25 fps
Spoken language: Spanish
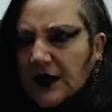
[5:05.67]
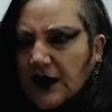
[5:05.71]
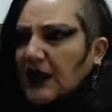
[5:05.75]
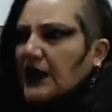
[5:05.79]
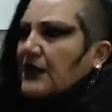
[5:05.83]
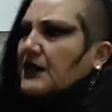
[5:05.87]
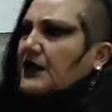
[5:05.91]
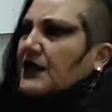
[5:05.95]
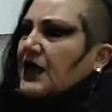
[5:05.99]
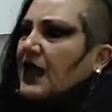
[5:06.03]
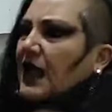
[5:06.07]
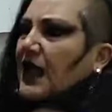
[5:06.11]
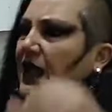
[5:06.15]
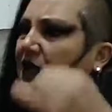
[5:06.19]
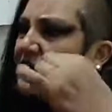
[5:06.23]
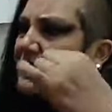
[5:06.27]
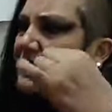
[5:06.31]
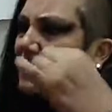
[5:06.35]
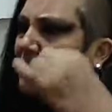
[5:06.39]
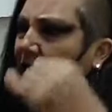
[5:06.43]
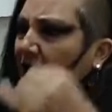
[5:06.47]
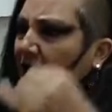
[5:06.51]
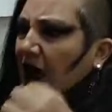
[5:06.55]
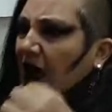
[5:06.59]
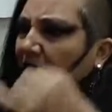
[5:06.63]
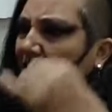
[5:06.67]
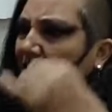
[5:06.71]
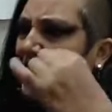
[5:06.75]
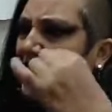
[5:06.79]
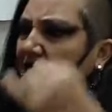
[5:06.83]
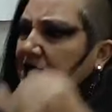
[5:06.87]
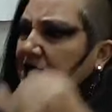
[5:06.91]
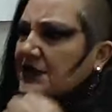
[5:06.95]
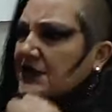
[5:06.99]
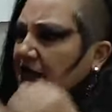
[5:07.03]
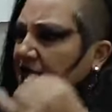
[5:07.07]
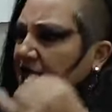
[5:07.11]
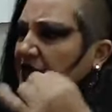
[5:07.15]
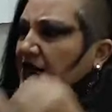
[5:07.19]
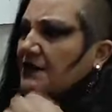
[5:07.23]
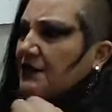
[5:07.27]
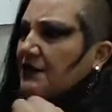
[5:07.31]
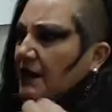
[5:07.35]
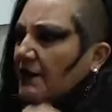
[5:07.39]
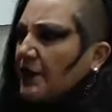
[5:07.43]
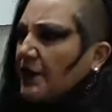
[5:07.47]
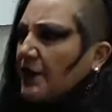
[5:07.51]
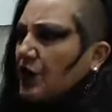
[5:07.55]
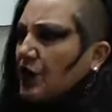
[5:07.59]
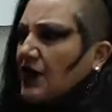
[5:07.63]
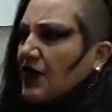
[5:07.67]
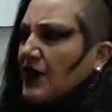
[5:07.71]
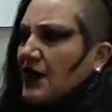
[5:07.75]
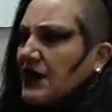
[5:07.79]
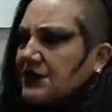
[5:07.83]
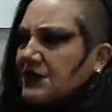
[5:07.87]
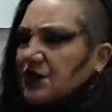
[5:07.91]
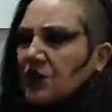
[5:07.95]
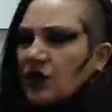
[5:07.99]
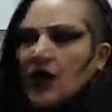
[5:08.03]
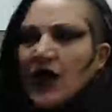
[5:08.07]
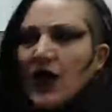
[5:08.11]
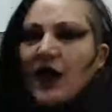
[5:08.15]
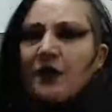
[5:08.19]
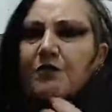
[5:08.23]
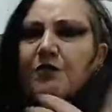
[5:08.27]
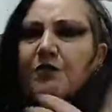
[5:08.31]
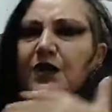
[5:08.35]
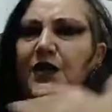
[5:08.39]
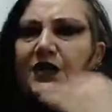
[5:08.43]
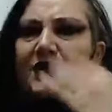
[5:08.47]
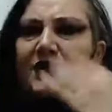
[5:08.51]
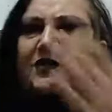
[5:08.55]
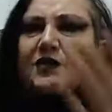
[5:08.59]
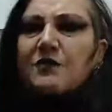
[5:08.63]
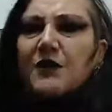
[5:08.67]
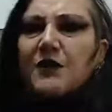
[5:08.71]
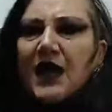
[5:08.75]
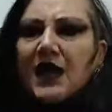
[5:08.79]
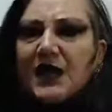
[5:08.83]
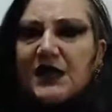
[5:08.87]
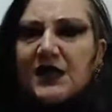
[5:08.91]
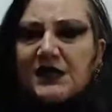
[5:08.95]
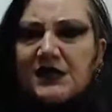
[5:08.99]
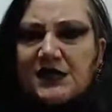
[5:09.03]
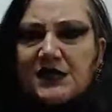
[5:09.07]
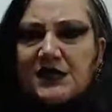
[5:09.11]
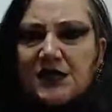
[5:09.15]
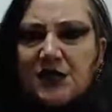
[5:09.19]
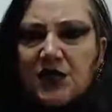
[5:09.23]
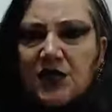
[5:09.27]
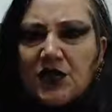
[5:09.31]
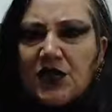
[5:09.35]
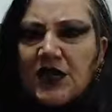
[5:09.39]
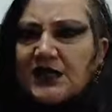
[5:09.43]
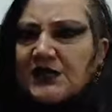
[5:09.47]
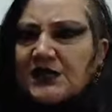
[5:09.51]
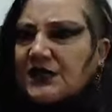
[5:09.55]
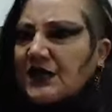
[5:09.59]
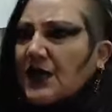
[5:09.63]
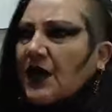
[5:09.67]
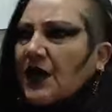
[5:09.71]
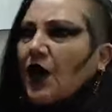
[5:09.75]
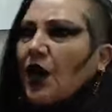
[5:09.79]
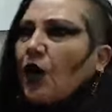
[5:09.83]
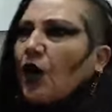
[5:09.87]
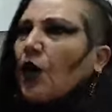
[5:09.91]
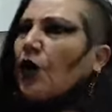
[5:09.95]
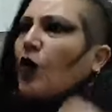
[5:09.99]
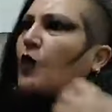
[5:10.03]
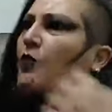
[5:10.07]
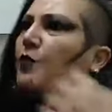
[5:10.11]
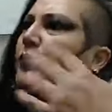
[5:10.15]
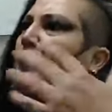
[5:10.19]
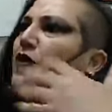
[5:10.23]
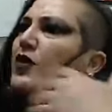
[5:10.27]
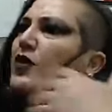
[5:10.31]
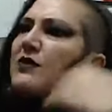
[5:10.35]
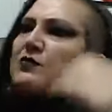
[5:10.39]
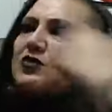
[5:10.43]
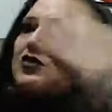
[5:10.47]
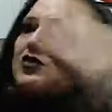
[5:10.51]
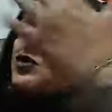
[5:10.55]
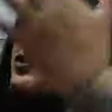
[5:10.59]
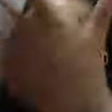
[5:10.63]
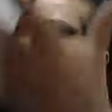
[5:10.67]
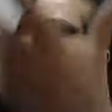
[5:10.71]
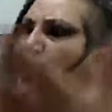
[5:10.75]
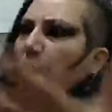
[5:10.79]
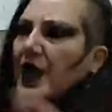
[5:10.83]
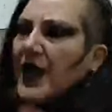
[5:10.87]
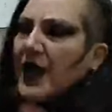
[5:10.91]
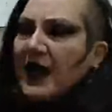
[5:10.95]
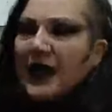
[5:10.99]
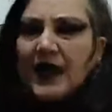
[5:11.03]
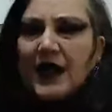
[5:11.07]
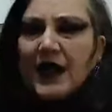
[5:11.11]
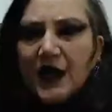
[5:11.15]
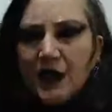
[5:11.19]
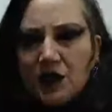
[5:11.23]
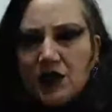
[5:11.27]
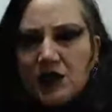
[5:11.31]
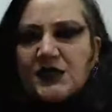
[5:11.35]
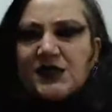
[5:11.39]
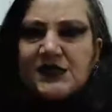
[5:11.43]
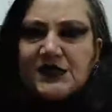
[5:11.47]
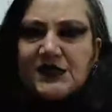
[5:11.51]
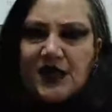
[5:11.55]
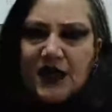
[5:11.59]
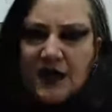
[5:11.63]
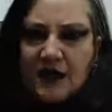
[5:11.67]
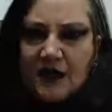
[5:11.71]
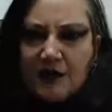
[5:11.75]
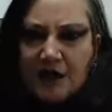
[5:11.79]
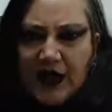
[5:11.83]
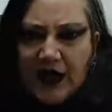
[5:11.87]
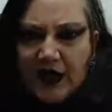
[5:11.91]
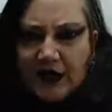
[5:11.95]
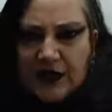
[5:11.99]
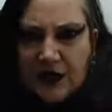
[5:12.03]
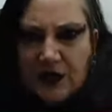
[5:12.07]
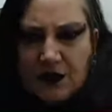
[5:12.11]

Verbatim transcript: ni la Asamblea Legislativa Plurinacional puede tomar decisiones o podemos no ver qué cosa están hablando.